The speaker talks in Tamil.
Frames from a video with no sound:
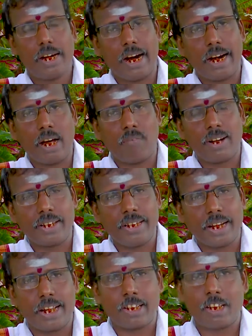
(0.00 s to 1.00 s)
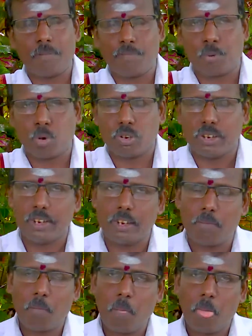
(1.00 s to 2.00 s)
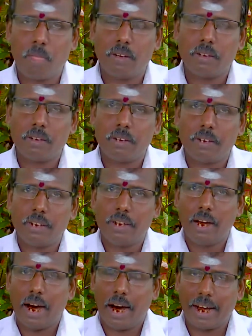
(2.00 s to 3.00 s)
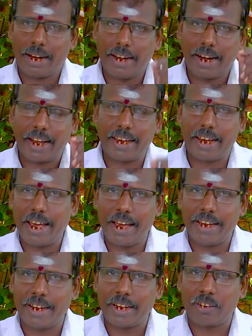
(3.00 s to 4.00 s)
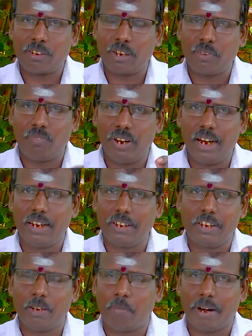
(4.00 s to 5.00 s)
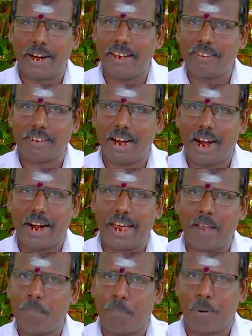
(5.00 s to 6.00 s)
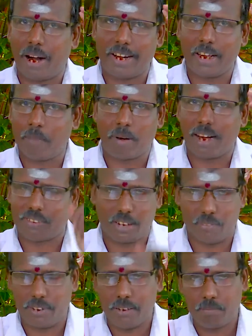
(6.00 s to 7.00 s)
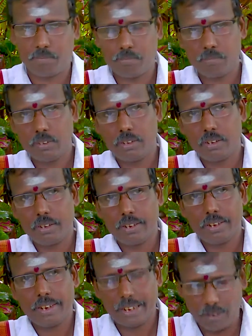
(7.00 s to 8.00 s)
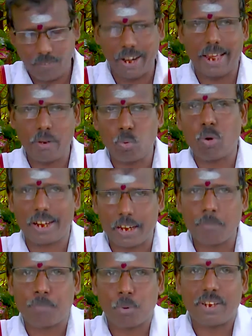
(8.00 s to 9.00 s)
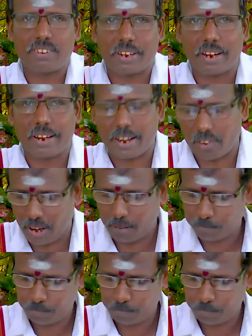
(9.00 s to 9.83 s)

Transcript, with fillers: கணவன் இறந்த பொழுது அரியணையிலே இருந்து வீழ்ந்து மடிந்தாளே பாண்டிமா தேவி இவளை உனக்கு பிடித்திருக்கிறதா